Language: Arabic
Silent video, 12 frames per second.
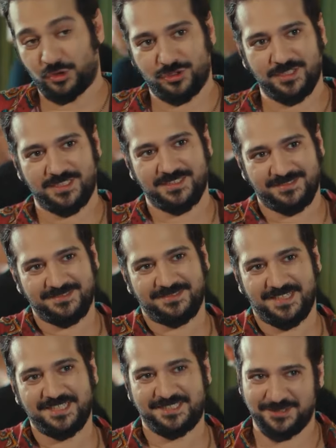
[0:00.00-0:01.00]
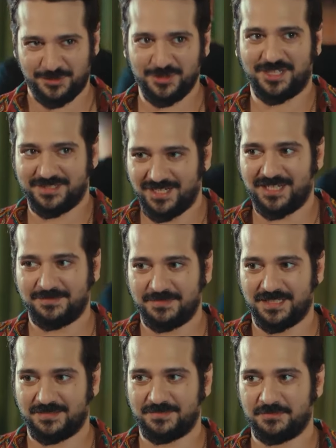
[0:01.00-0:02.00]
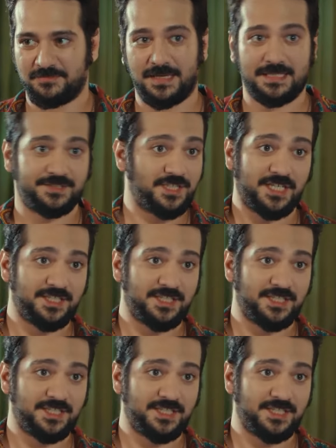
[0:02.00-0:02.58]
الواضح انه في سوء تفاهم وخلص شحن